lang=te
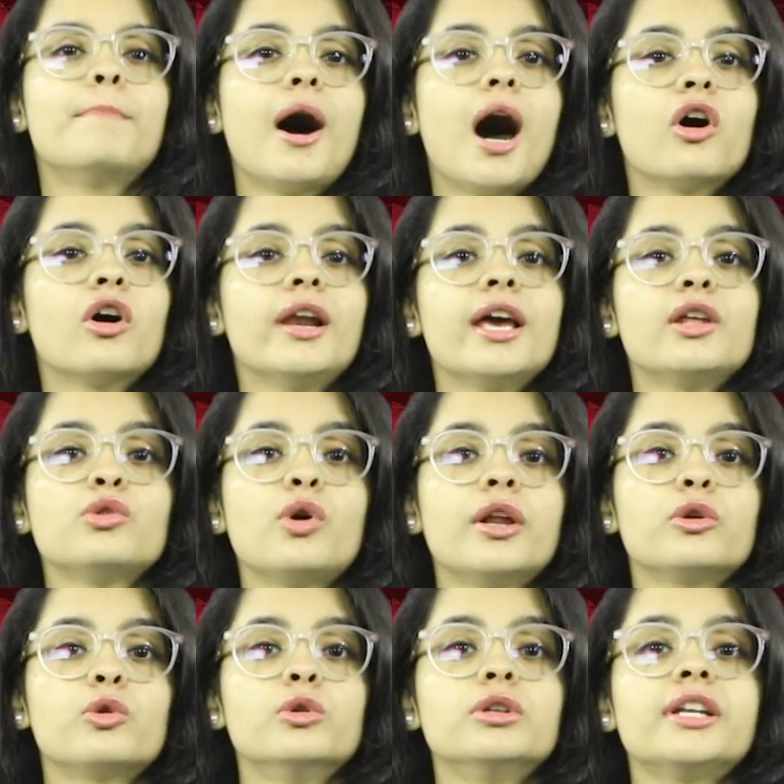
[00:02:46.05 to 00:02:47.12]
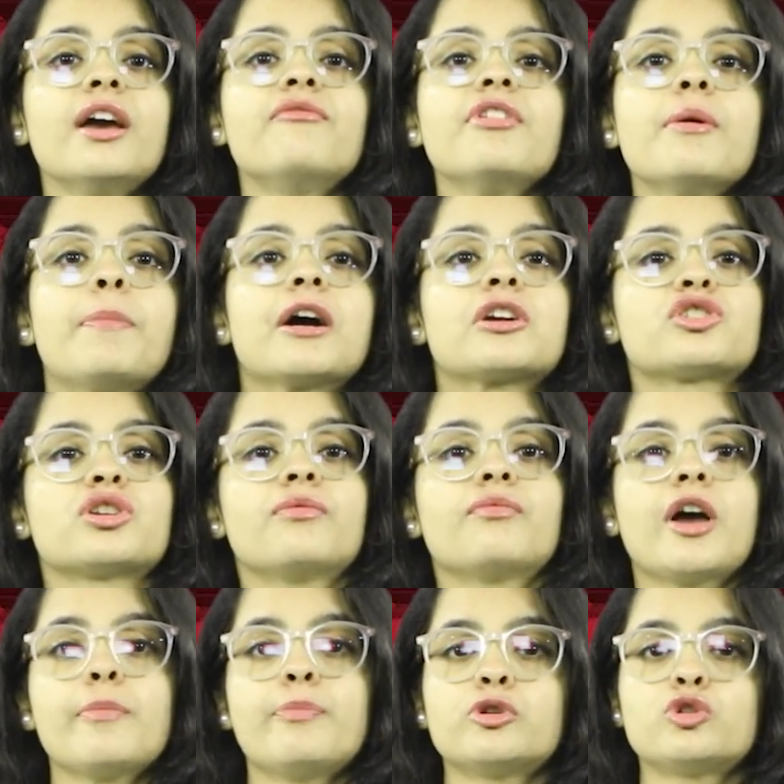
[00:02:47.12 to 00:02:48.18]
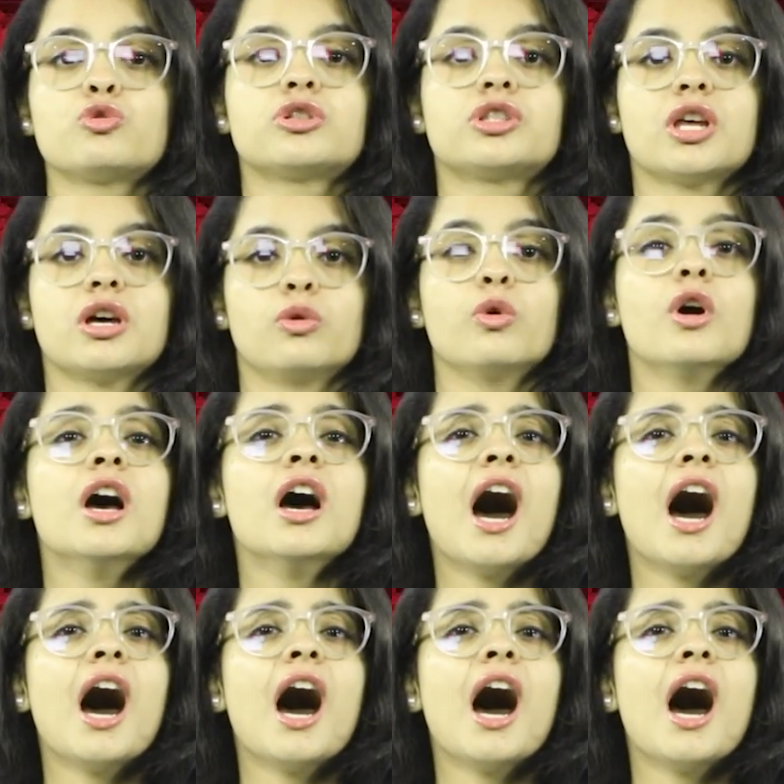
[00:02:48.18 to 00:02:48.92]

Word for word: బాగోలేదు అనుకుంటే విపక్షం వైపు చూస్తారు